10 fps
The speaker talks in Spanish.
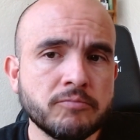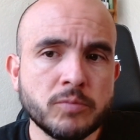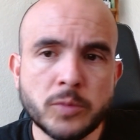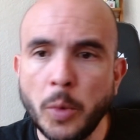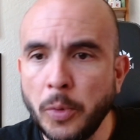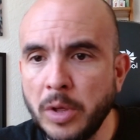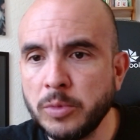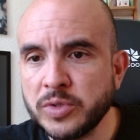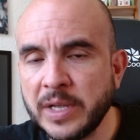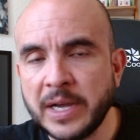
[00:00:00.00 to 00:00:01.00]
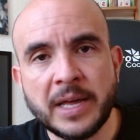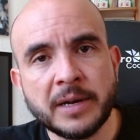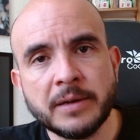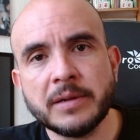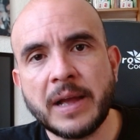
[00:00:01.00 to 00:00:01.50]
no podemos
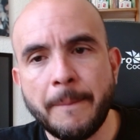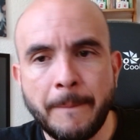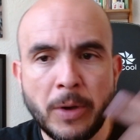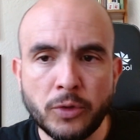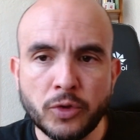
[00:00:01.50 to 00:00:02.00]
negar, campeón